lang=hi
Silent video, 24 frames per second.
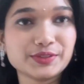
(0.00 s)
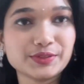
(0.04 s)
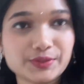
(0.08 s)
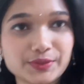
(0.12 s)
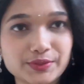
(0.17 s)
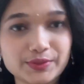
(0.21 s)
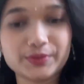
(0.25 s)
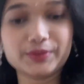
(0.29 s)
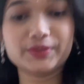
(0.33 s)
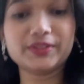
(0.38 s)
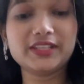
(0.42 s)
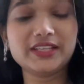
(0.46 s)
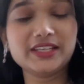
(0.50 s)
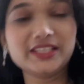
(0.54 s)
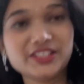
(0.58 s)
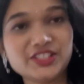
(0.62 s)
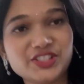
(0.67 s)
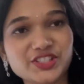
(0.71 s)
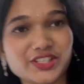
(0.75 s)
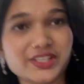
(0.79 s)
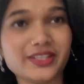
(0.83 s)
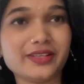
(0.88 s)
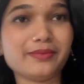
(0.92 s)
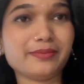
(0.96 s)
तो
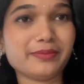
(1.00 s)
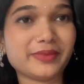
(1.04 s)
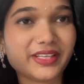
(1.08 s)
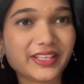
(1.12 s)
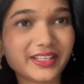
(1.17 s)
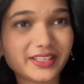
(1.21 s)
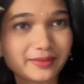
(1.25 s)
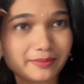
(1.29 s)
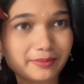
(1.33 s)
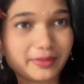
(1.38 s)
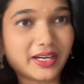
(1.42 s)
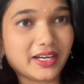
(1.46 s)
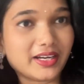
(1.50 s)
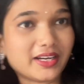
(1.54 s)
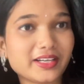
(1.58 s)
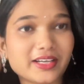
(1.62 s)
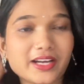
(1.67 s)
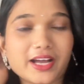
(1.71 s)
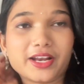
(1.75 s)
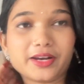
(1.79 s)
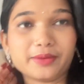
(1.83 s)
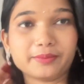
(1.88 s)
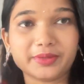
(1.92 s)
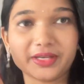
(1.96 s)
नीचे में माँ
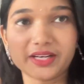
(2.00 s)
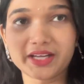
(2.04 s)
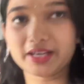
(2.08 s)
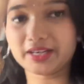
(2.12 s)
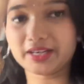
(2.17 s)
खाना बना